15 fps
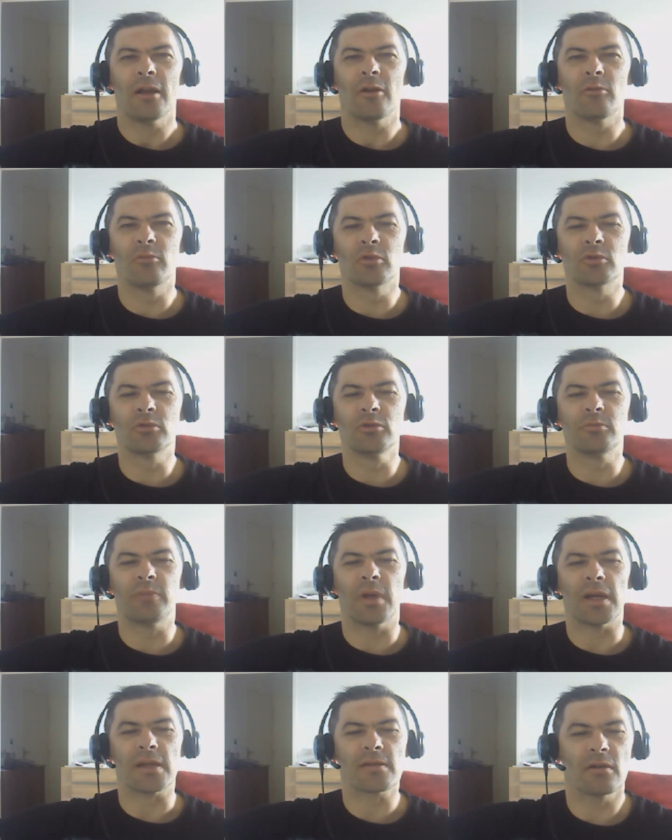Euh, beaucoup de
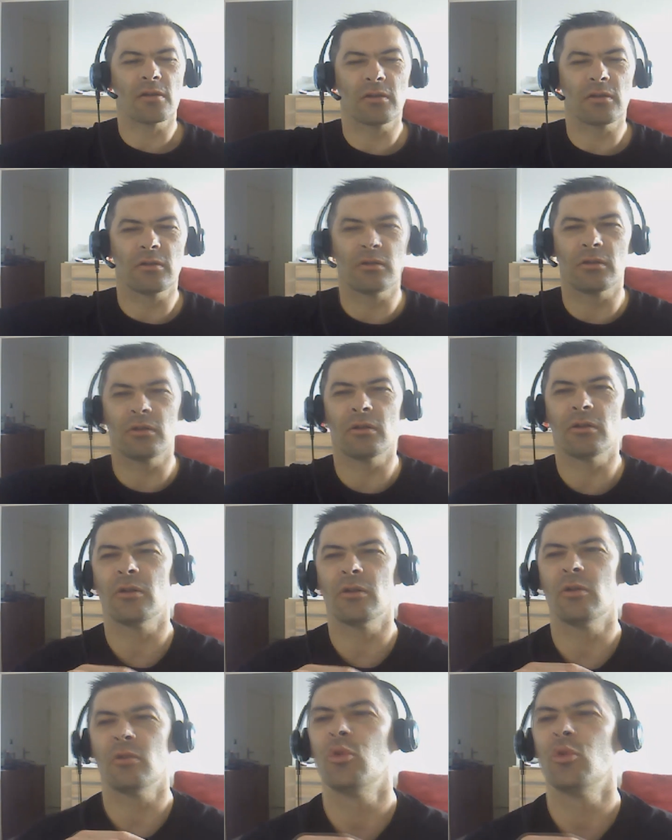personnes euh,